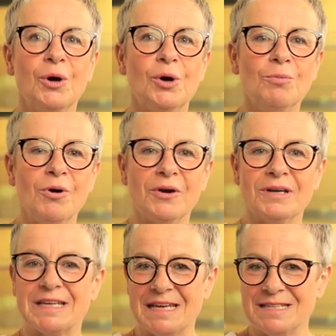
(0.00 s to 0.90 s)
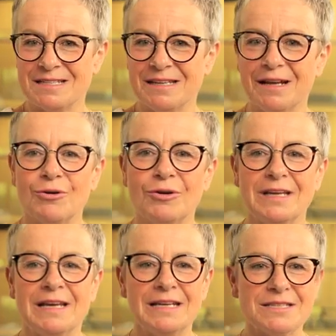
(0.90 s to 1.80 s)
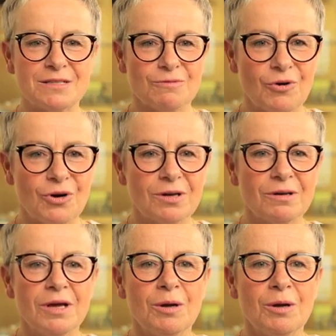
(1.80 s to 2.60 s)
Um euren Gästen auch in den letzten Wochen